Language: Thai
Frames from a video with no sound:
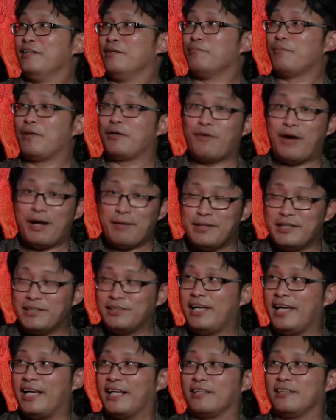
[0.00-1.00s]
มันวาดไม่เส
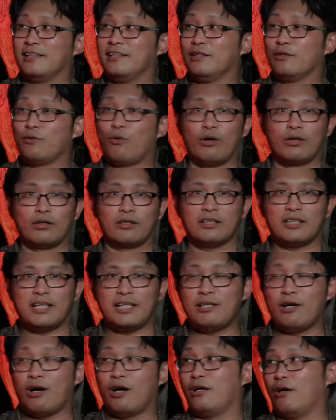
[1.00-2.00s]
ร็จ คนก็ท
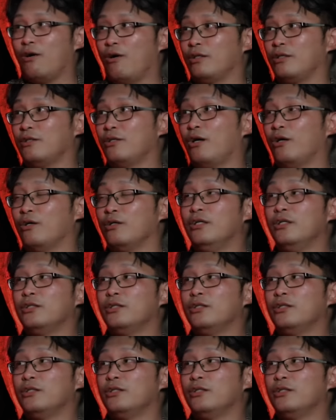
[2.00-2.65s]
ยอยออกทยอยออก